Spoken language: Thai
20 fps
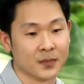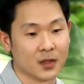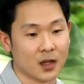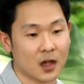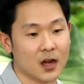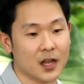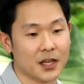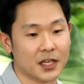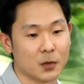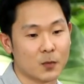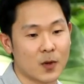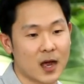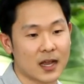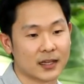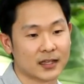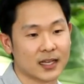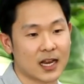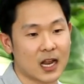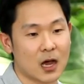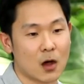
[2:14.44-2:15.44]
ก็เลยคิดว่า
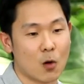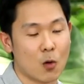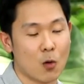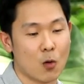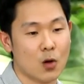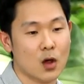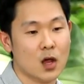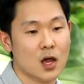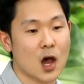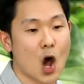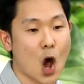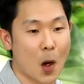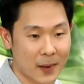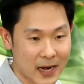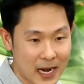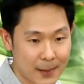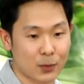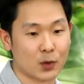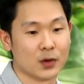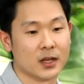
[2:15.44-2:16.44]
ถ้าเราออกมา
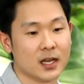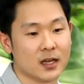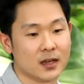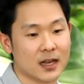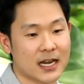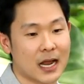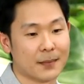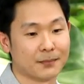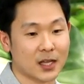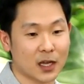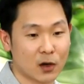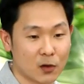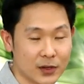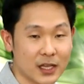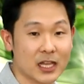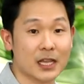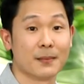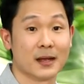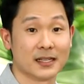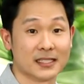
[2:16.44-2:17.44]
ทำตรงนี้นำเทคโนโล
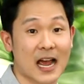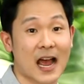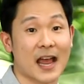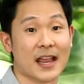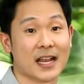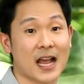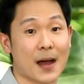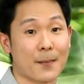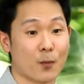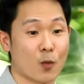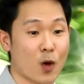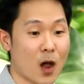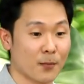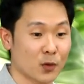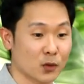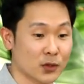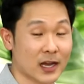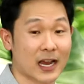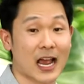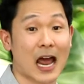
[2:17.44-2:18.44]
ยีมาใช้กับความ
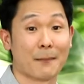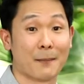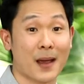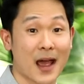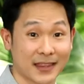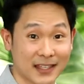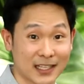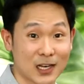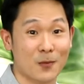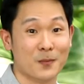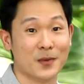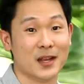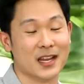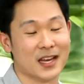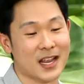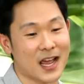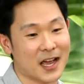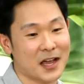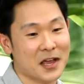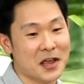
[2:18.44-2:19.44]
รู้ทางการแพทย์ที่เรามี
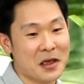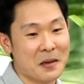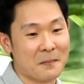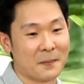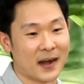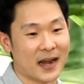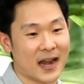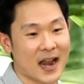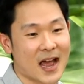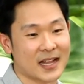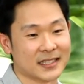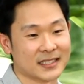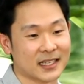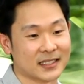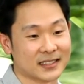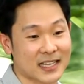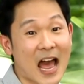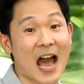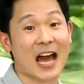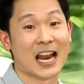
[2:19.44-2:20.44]
เนี่ย มันน่าจะ
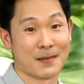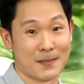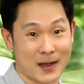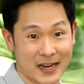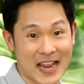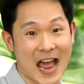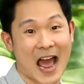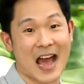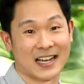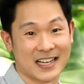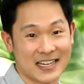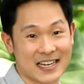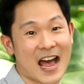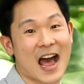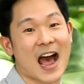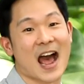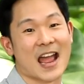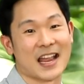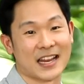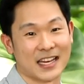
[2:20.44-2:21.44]
สร้างอะไรบางอย่างขึ้น
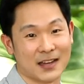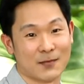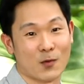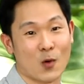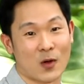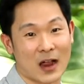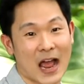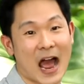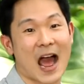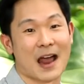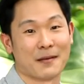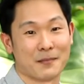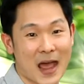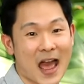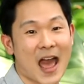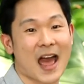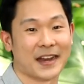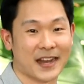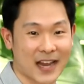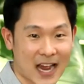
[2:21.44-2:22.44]
ได้ในวงการแพ
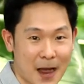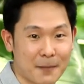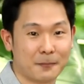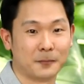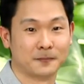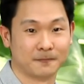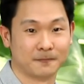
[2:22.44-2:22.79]
ทย์เนี่ยครับ